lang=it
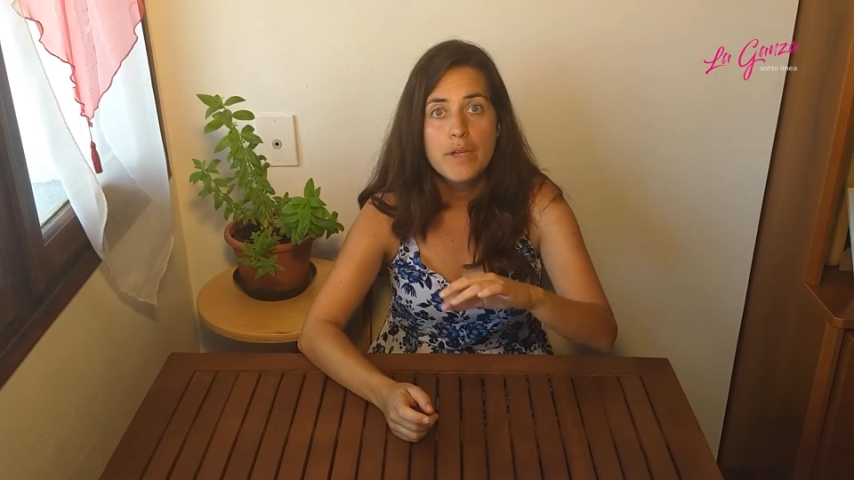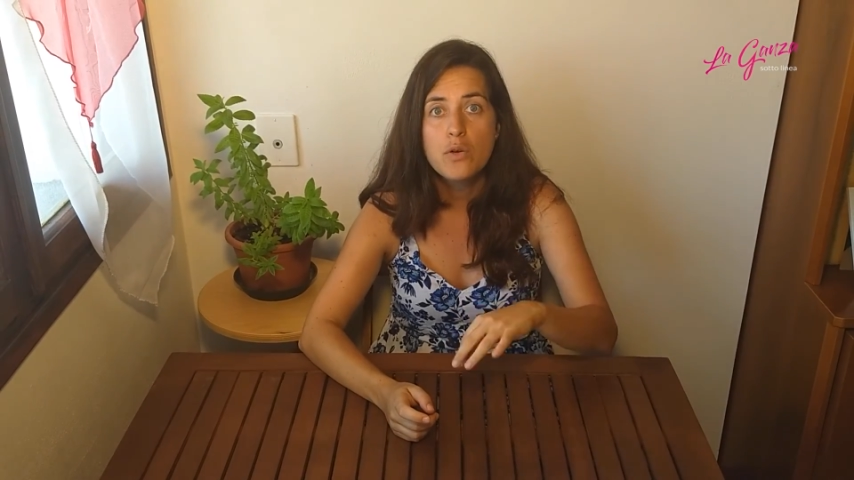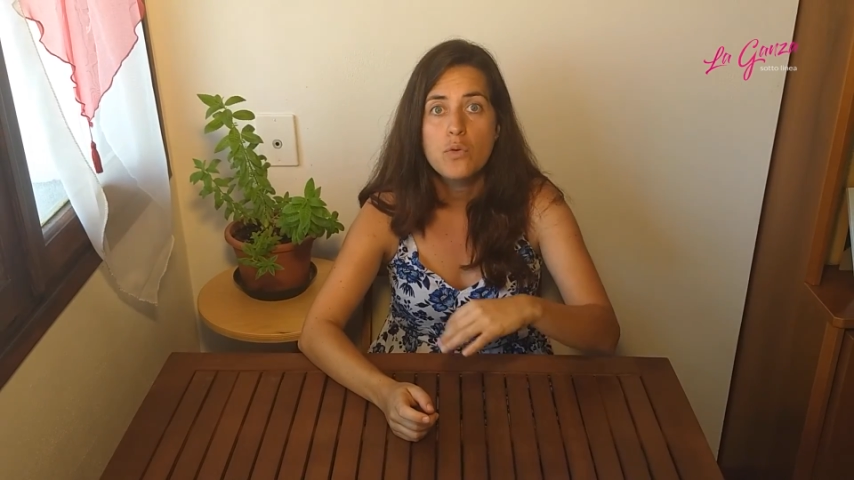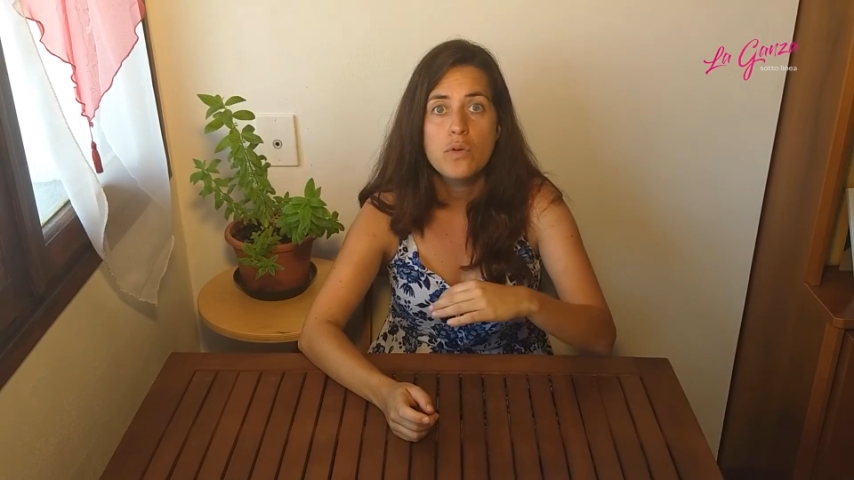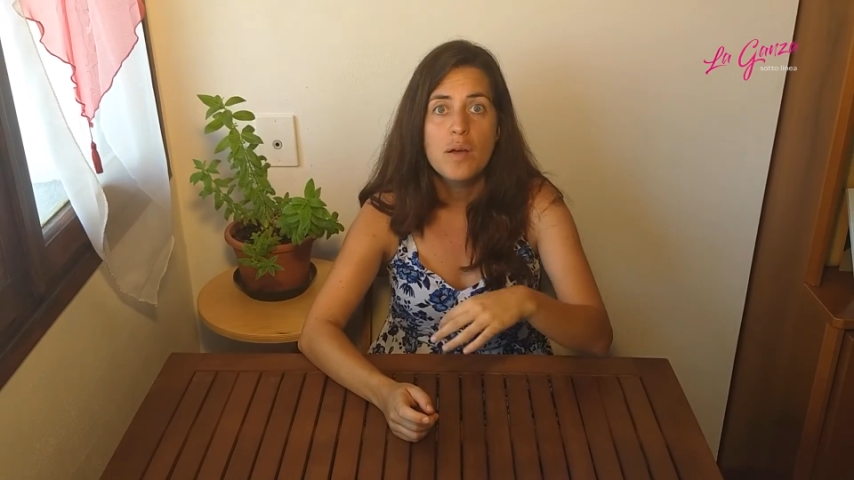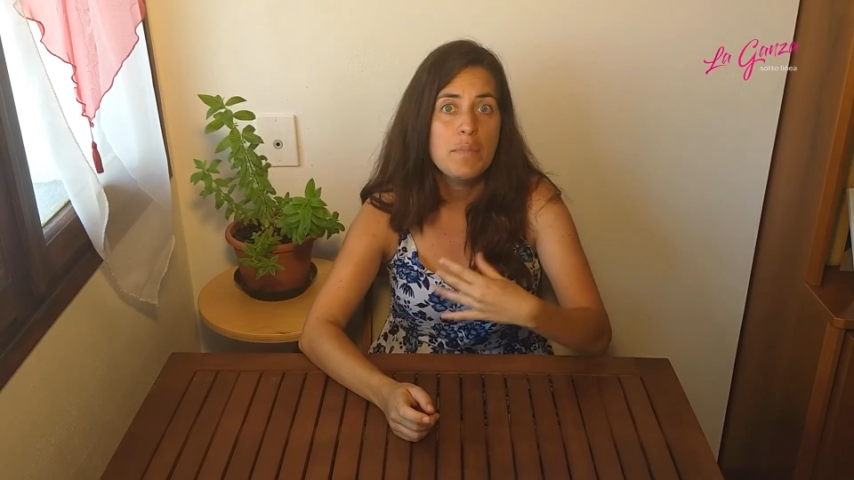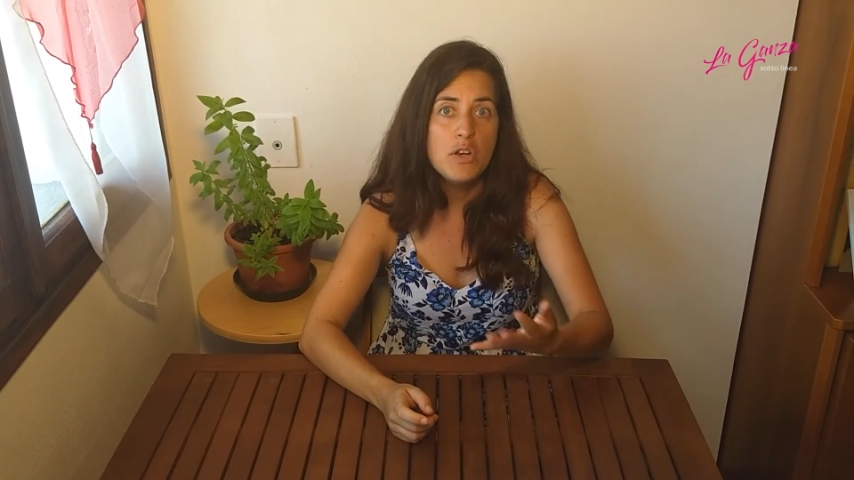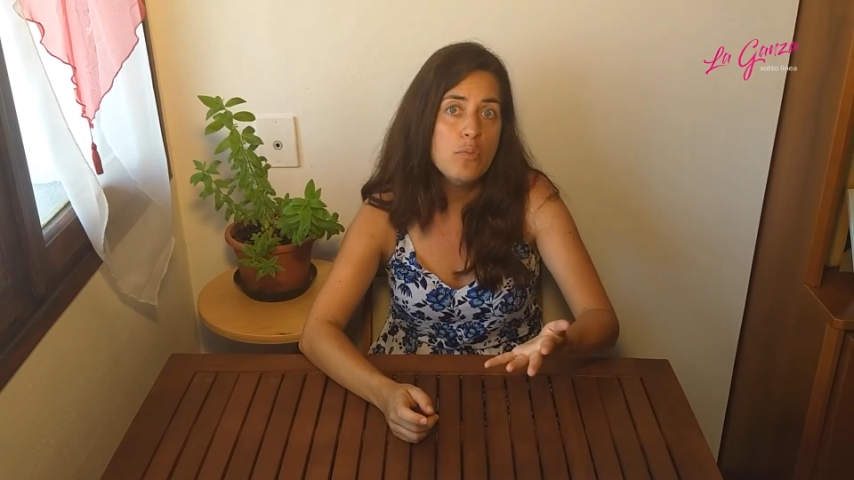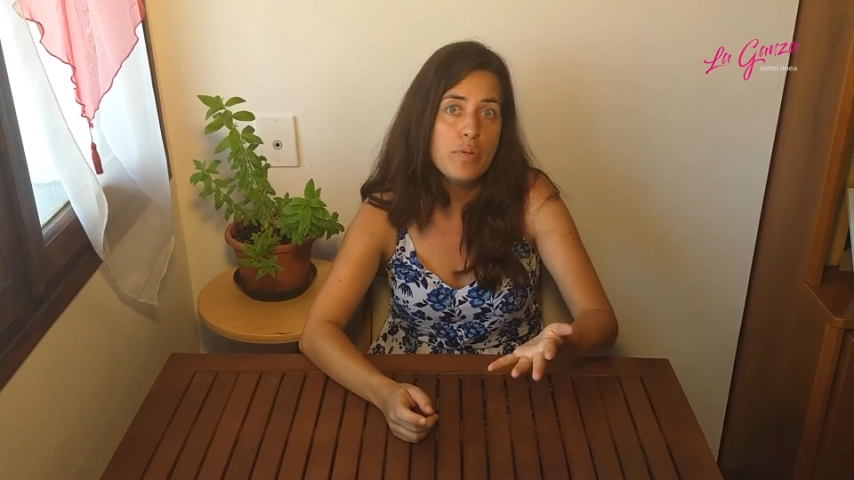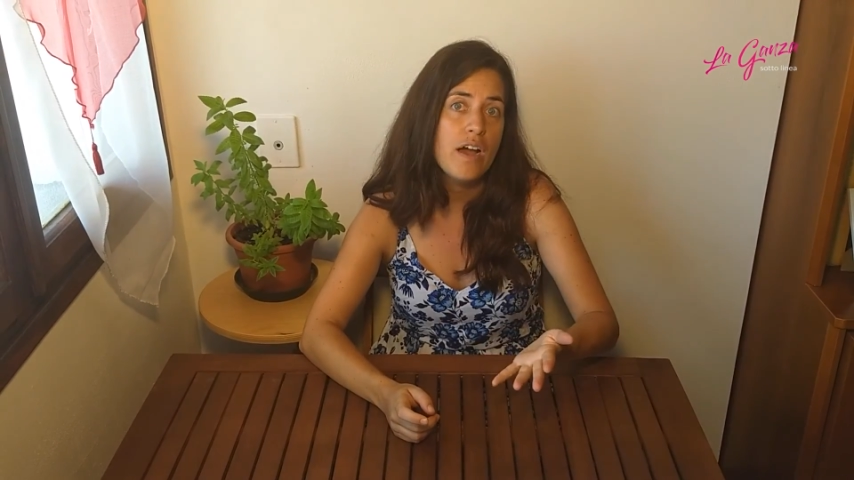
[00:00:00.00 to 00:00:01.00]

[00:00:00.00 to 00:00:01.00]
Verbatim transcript: per cui a me non